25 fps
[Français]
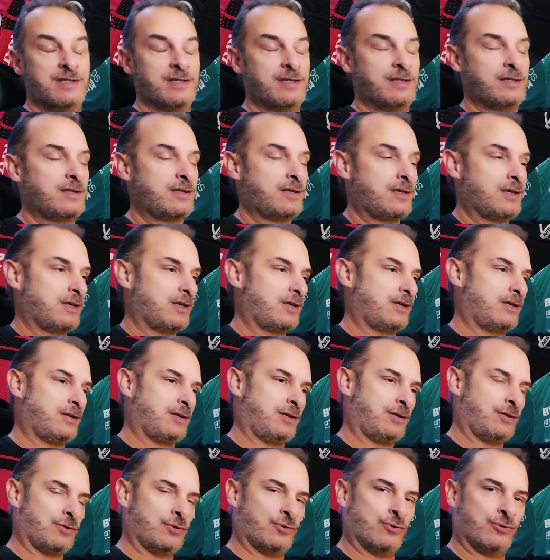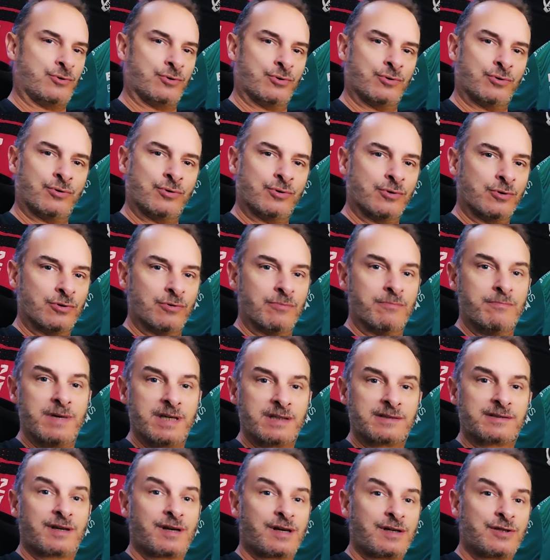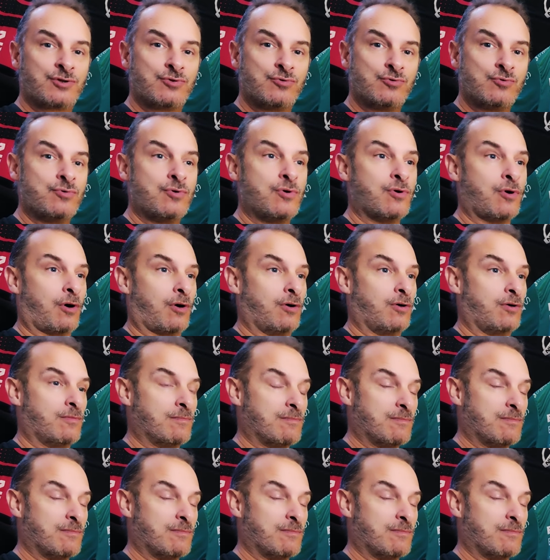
idée de mettre à jour